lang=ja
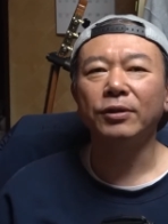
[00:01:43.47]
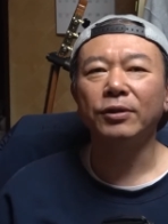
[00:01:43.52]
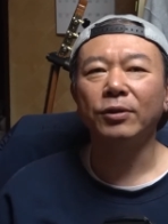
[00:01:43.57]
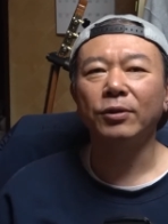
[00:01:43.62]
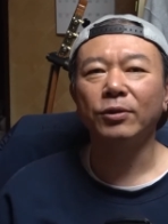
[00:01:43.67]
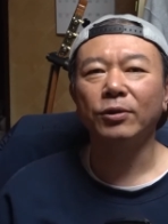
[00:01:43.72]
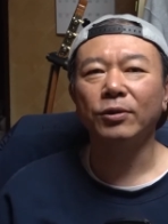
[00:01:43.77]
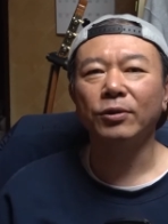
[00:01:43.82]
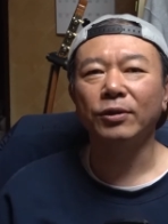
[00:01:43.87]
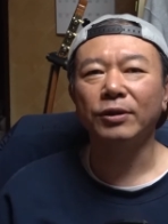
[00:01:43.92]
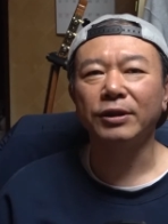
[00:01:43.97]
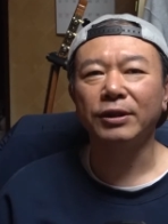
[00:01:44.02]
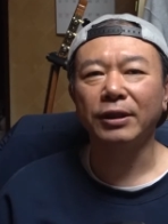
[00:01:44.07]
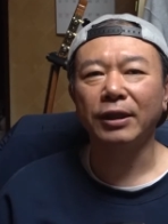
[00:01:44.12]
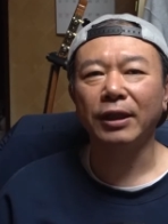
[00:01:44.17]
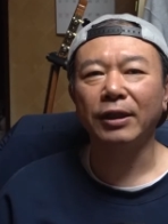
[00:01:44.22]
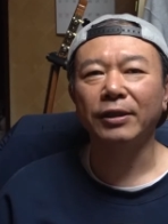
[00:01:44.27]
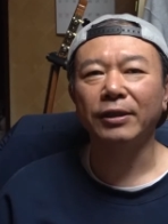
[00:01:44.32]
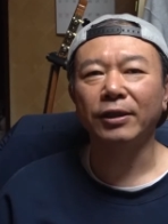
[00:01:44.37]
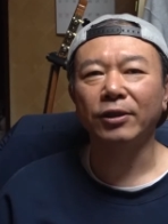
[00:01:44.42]
にほとんど
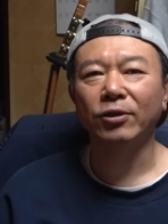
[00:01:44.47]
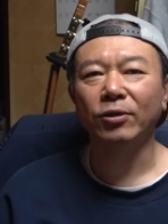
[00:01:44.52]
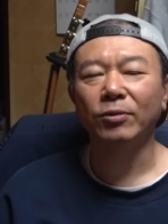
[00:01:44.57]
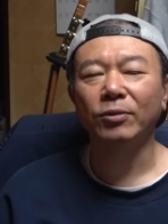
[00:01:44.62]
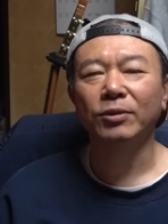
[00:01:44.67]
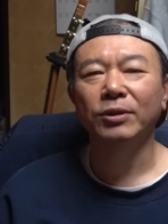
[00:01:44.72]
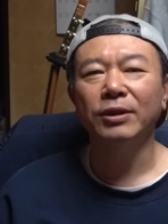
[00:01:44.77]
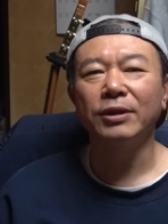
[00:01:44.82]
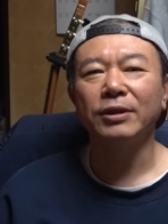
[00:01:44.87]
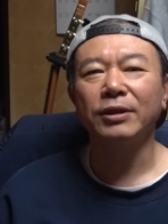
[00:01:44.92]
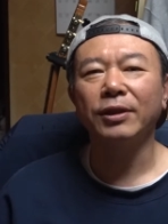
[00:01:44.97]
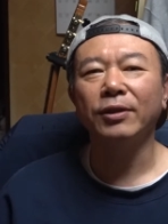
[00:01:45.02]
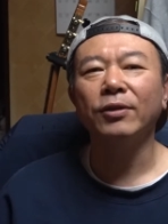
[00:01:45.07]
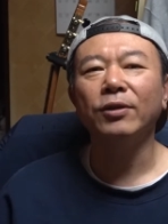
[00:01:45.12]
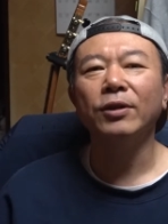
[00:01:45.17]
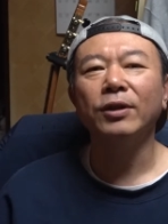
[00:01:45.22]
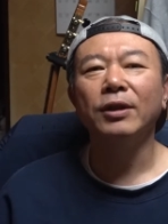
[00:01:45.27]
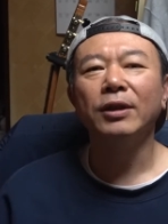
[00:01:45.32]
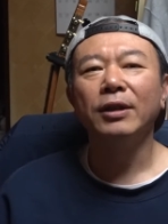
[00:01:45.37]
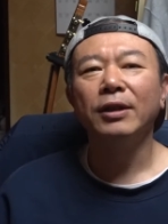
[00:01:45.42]
近いんだと思うんですけど、